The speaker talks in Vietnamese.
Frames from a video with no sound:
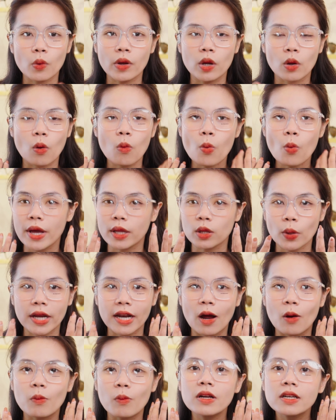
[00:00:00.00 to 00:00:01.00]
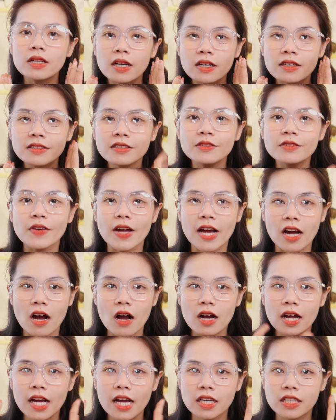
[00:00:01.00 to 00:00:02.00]
của Huyền cũng hoàn toàn không có lớn và
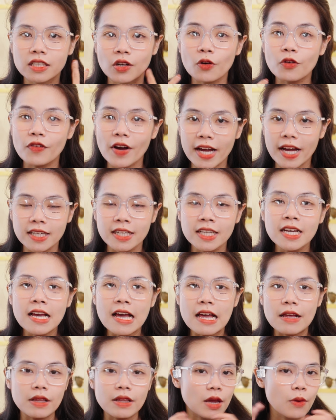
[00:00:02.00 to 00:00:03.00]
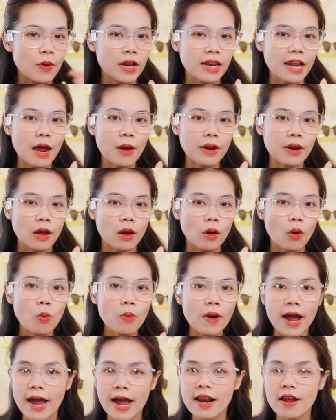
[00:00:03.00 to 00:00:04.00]
có cái hình oval thì Huyền đeo thì
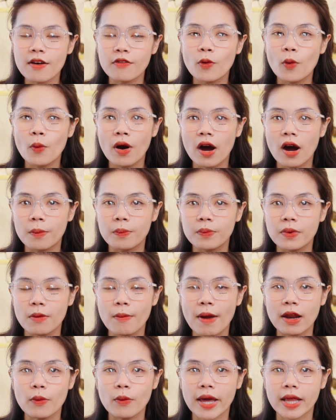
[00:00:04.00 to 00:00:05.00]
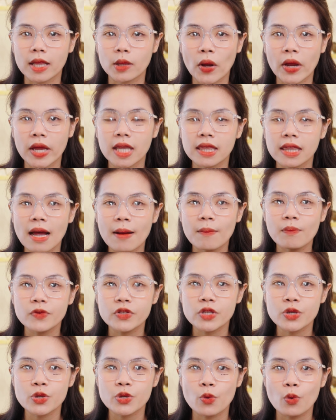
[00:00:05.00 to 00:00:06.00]
cũng khá là phù hợp thì bạn hoàn toàn yên tâm
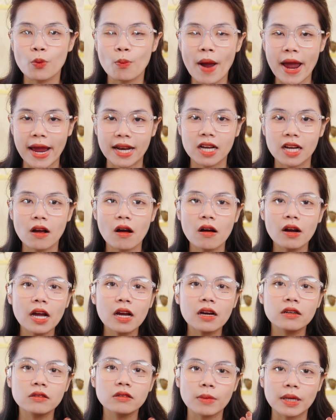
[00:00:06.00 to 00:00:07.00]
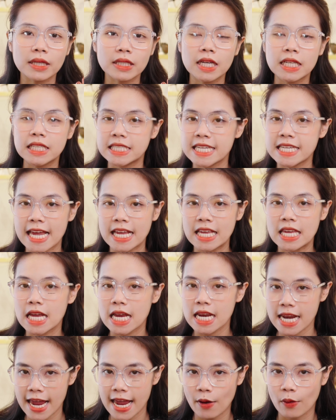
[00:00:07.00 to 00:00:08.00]
cho dù bạn có cái gương mặt hình dạng như
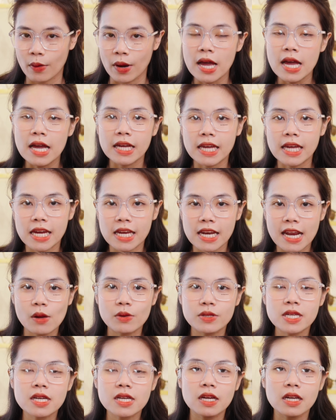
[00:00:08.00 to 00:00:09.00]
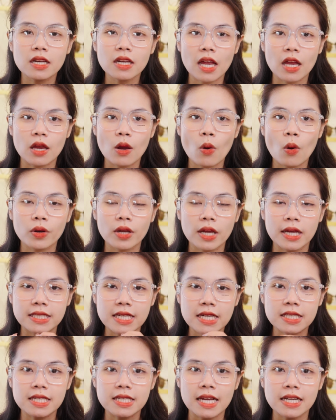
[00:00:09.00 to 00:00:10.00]
thế nào khi đeo chiếc kính này vô thì
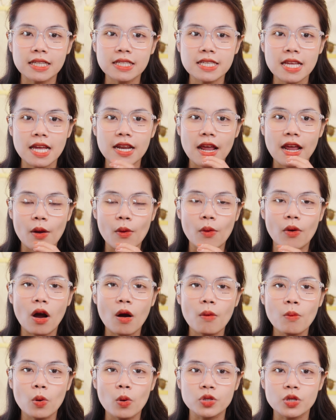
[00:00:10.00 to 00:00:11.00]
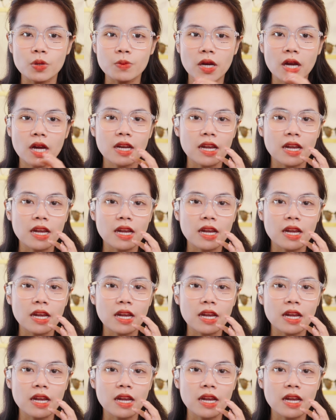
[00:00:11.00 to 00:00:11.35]
chắc chắn sẽ đều có một trong những